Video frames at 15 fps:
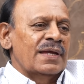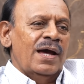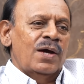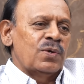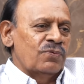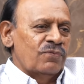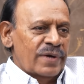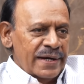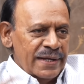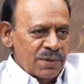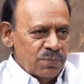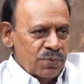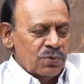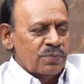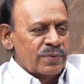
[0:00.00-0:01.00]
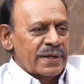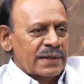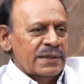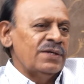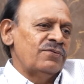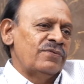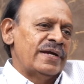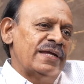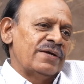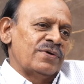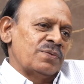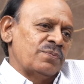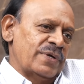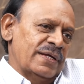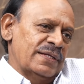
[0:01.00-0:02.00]
யாரும் வெளியே போக முடியாது வெளியே
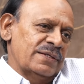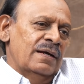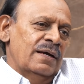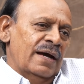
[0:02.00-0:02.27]
வர முடியாது